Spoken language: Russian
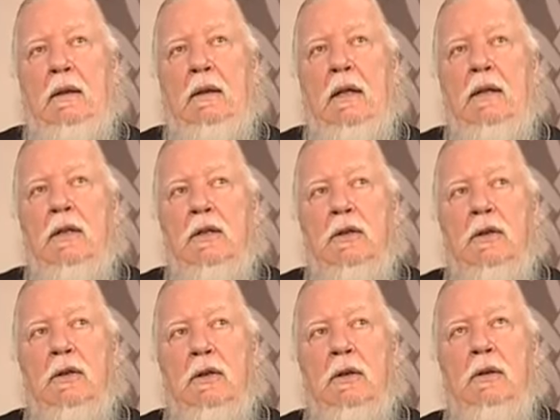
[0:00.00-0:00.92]
э,
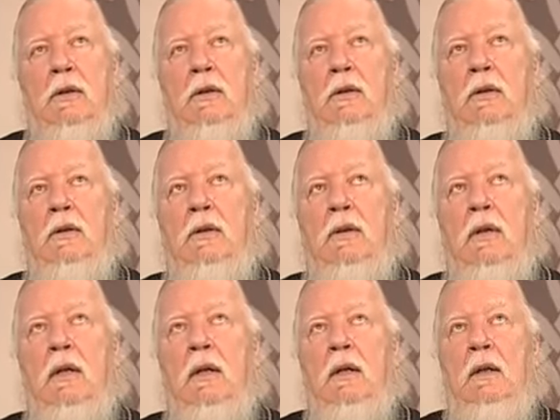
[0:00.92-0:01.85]
конечно,
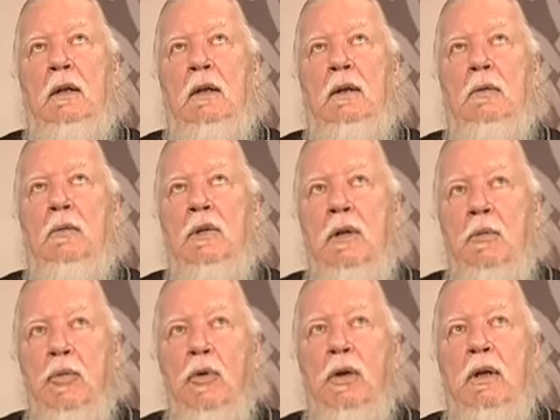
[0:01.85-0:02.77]

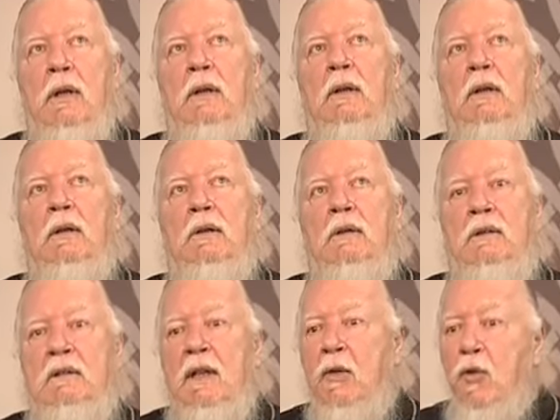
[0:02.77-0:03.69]
мне
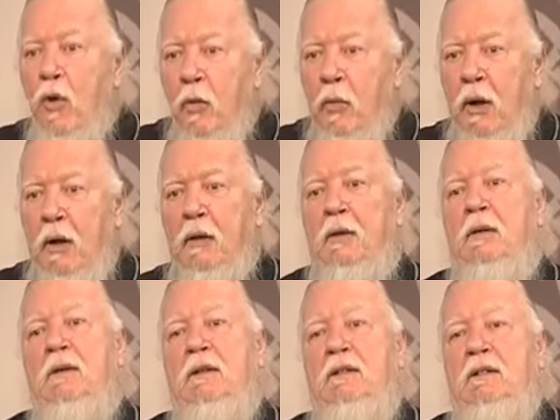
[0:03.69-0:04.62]
более знакома
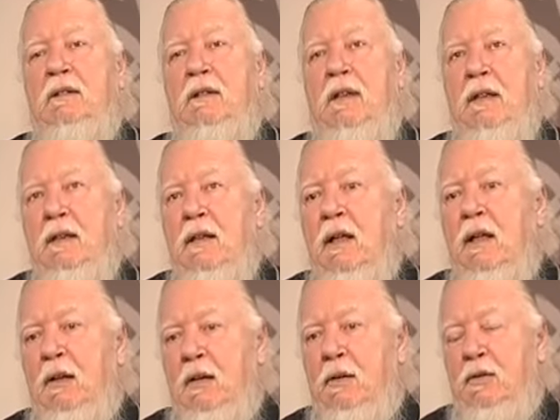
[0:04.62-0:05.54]

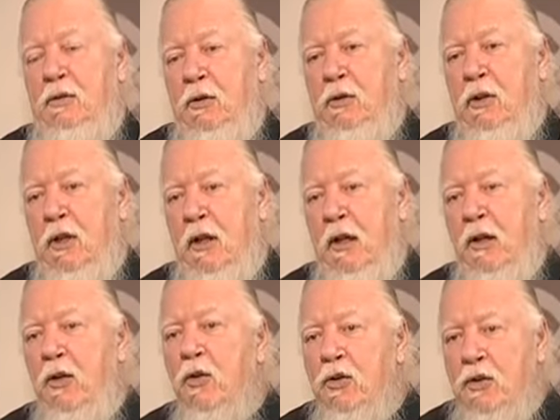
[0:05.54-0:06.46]
среда все-таки
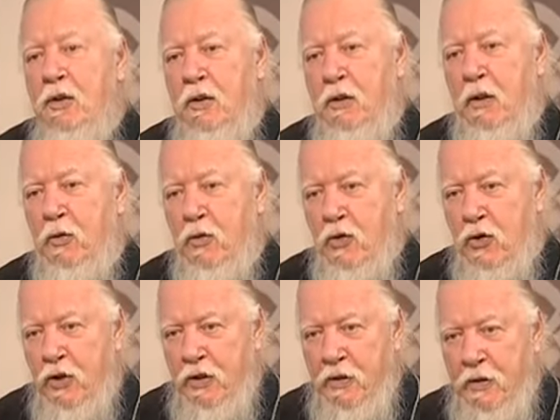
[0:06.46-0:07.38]
религиозной
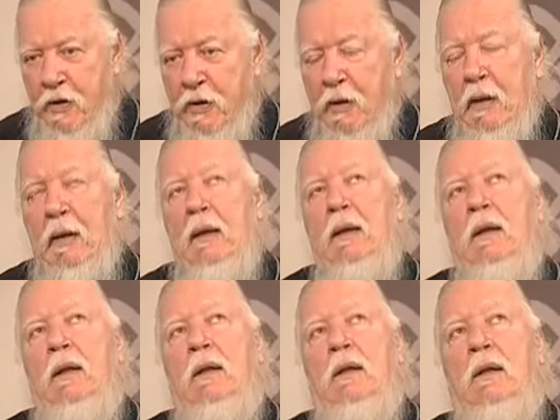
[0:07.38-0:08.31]
такой жизни.
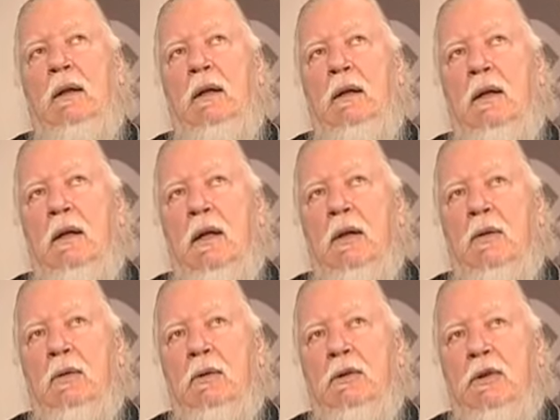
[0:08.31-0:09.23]
И
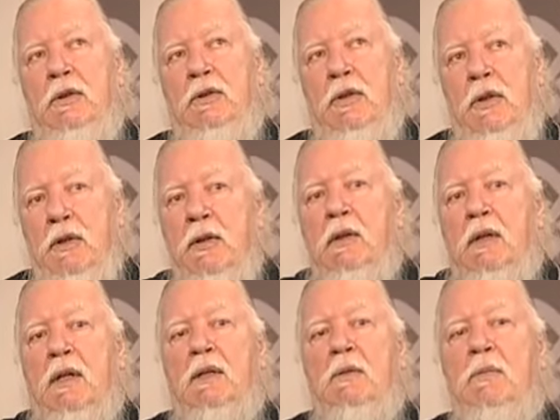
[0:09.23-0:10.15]
я вот через
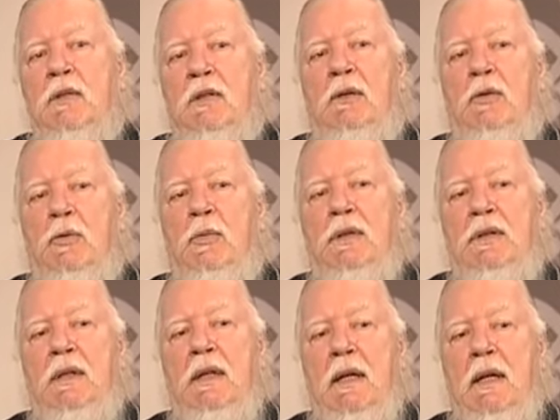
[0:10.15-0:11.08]
это осмысливаю
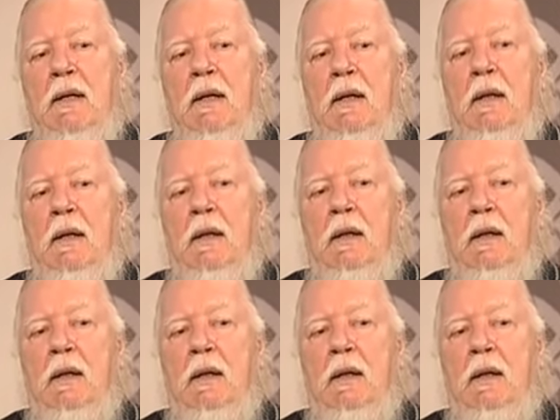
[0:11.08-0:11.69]
бытие.